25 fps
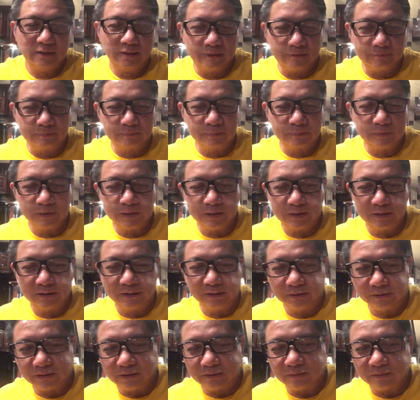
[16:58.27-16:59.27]
ổng thừa
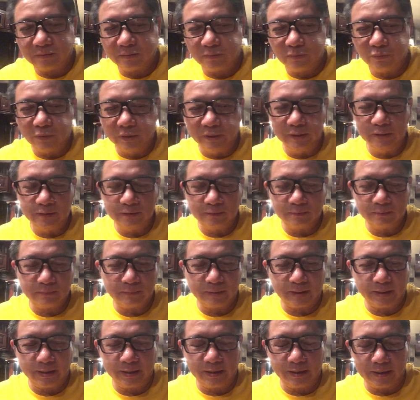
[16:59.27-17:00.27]
nước được ông quýnh ông
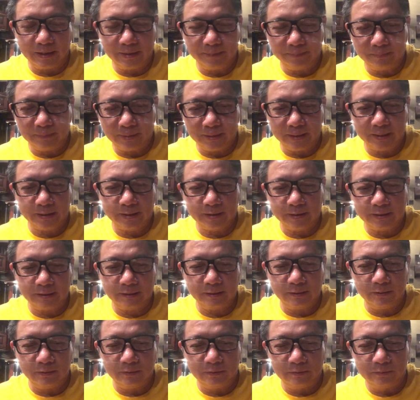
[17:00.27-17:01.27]
lấy lại mấy cái
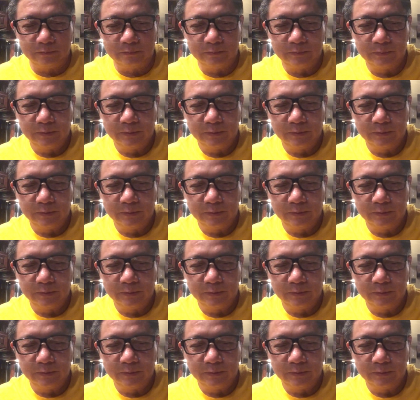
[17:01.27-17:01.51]
kia luôn